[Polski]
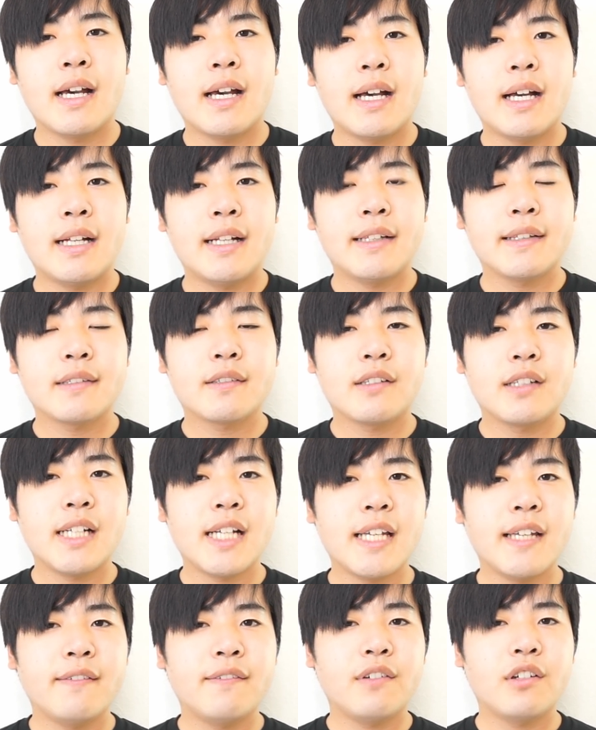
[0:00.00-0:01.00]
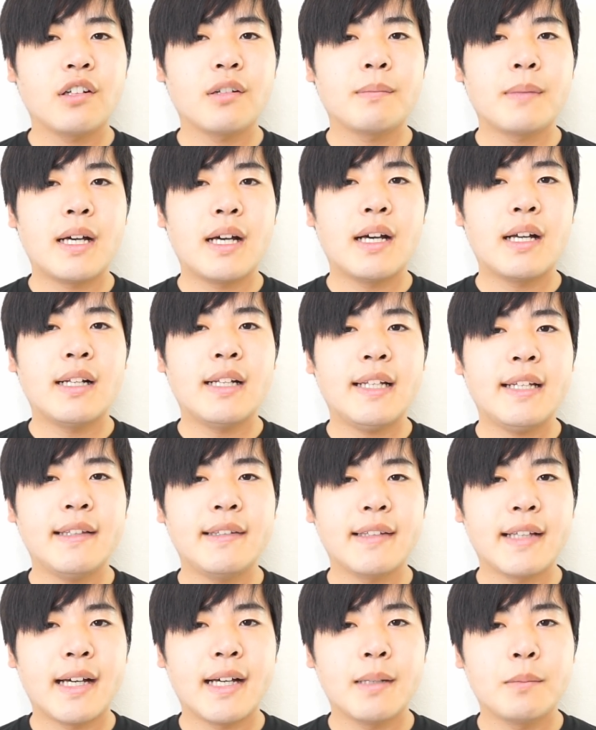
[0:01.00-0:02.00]
ale z kolei forma
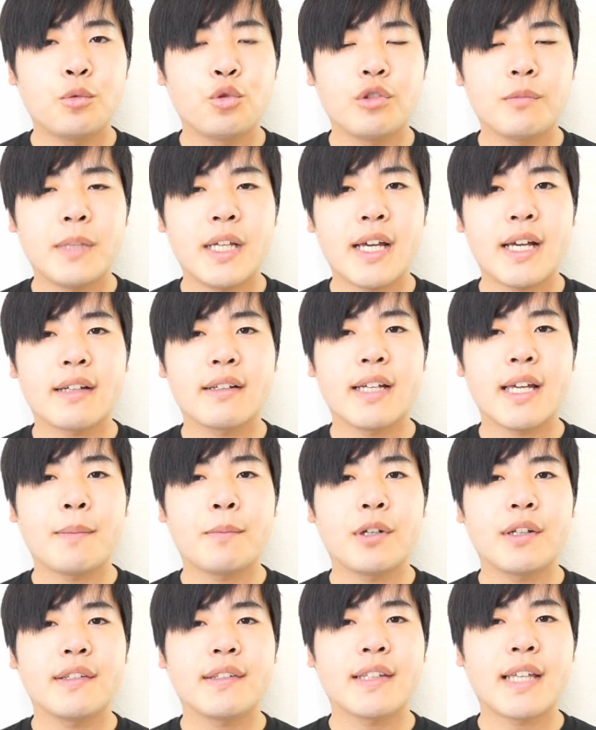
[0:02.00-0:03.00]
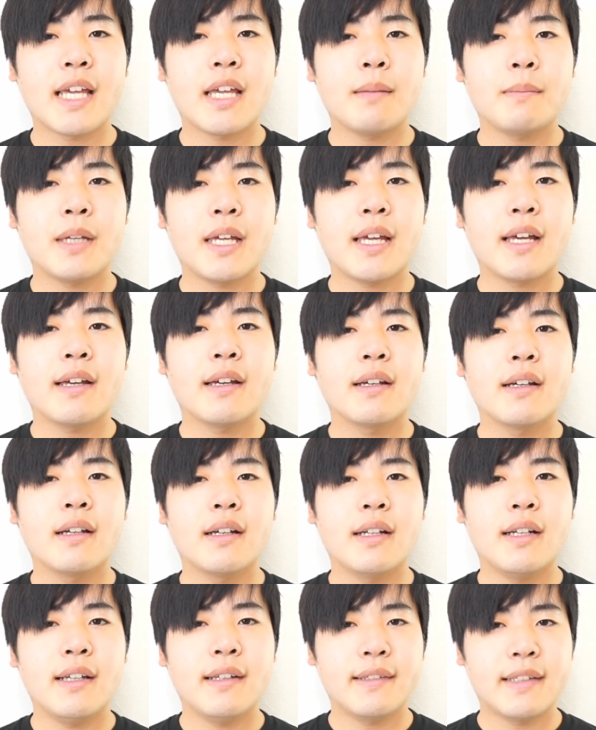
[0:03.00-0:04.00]
lisa brzmi jak japońskie imię
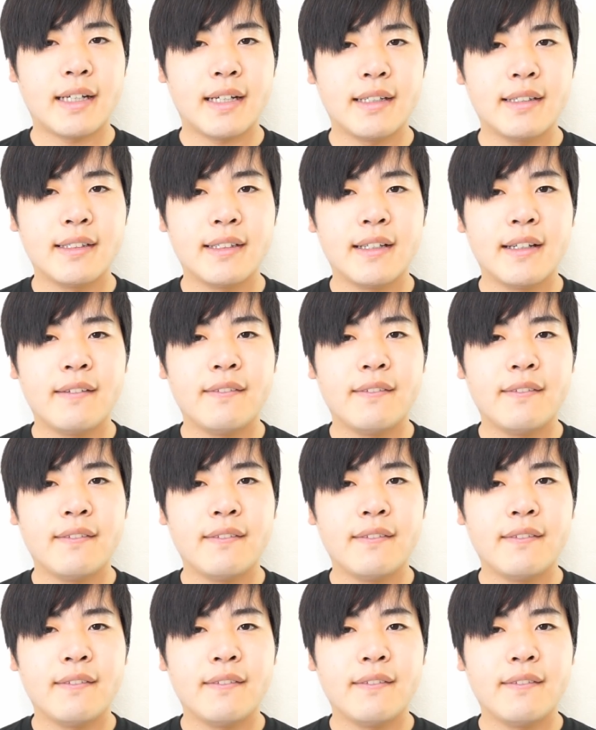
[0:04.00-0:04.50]
lisa,